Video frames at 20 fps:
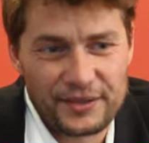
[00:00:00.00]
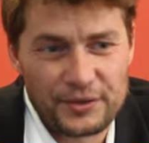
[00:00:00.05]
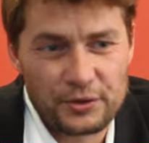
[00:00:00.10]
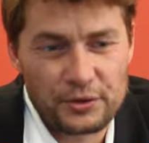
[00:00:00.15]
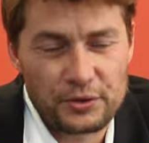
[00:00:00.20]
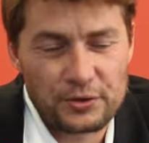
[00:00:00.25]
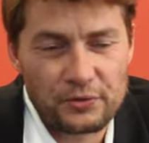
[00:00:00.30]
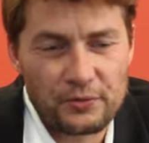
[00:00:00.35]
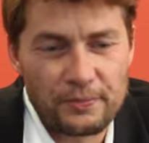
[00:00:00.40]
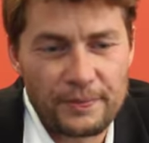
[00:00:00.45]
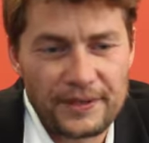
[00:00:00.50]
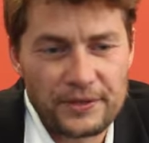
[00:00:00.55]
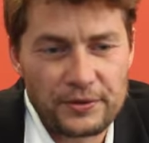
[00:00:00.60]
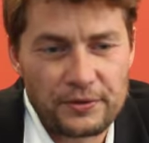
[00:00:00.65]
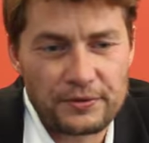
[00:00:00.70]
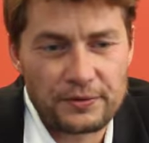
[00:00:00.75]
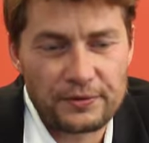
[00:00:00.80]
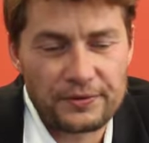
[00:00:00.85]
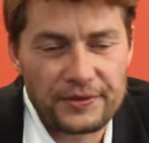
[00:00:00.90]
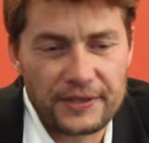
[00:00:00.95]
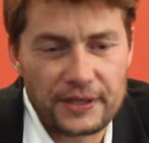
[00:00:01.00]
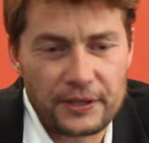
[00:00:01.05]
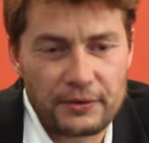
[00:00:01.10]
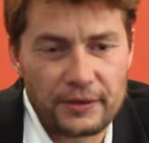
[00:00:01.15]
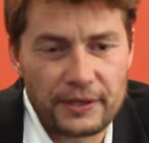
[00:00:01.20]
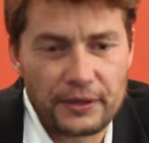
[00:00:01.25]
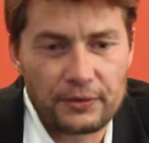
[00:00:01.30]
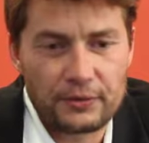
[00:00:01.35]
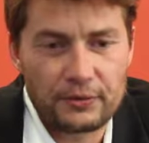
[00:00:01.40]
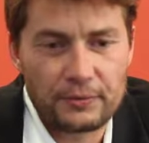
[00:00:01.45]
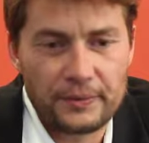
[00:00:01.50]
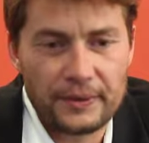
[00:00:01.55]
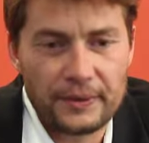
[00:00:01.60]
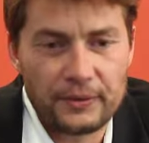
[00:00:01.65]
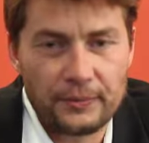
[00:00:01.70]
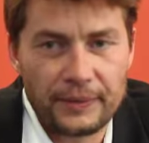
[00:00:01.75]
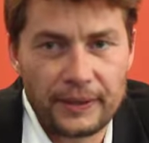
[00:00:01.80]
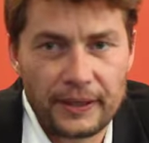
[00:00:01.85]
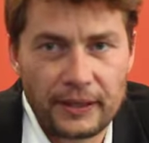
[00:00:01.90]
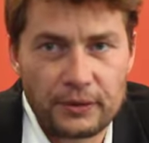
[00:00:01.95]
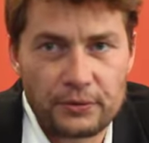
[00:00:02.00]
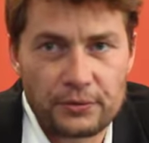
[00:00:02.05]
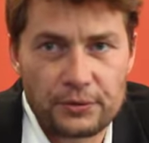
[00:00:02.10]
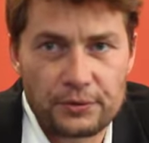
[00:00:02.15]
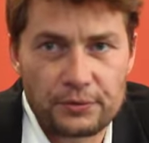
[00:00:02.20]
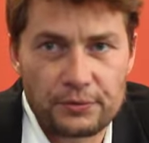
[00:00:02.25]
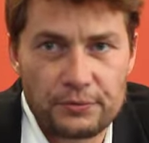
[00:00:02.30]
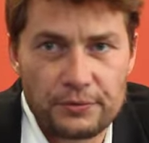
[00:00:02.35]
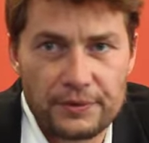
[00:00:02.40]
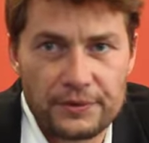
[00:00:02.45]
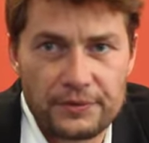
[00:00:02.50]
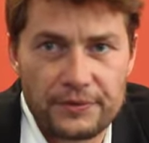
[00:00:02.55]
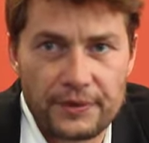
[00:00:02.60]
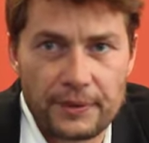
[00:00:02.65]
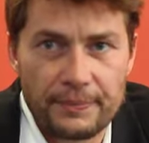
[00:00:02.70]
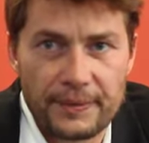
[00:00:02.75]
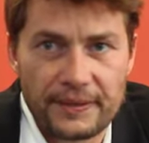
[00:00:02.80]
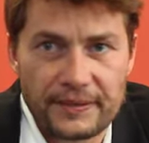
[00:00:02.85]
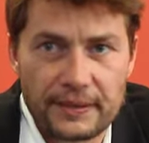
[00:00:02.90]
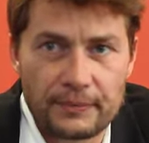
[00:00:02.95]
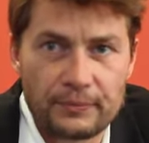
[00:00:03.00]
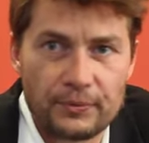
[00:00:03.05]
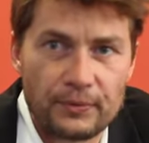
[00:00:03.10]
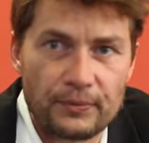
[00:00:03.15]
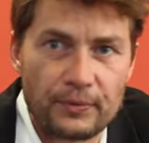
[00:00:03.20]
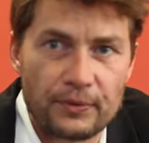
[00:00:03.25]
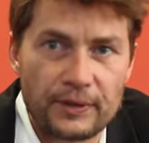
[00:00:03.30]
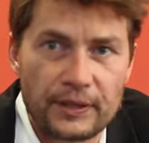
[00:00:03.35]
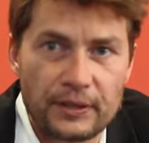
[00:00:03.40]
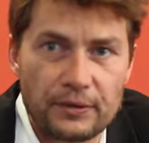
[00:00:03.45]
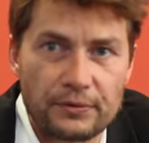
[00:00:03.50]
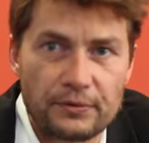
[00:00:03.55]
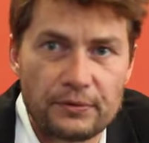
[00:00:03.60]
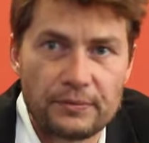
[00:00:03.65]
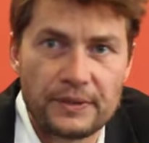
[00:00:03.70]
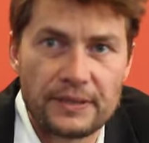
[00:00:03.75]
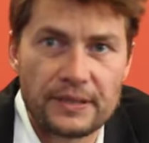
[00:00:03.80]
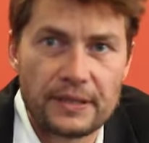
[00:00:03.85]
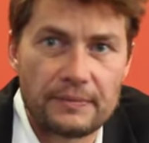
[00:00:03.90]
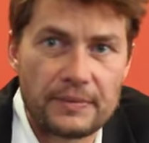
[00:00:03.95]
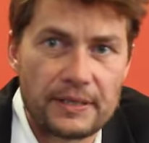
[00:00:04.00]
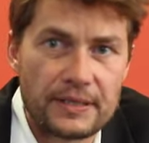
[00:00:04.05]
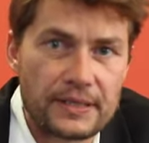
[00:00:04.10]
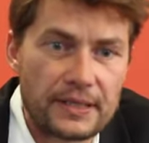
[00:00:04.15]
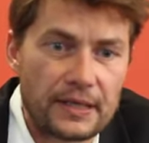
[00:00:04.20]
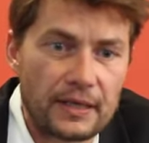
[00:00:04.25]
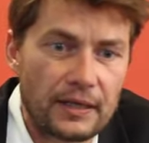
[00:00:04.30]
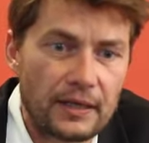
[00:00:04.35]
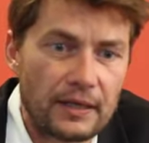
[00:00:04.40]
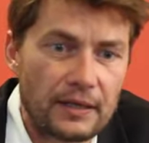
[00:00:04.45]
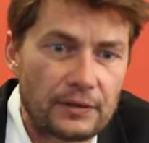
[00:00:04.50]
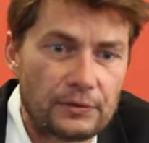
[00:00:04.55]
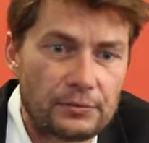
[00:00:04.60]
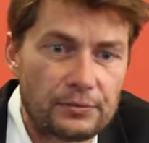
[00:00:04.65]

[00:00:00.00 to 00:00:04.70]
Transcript: Ce que je trouve passionnant, c'est que l'économie numérique aujourd'hui, ce n'est pas simplement l'économie des médias,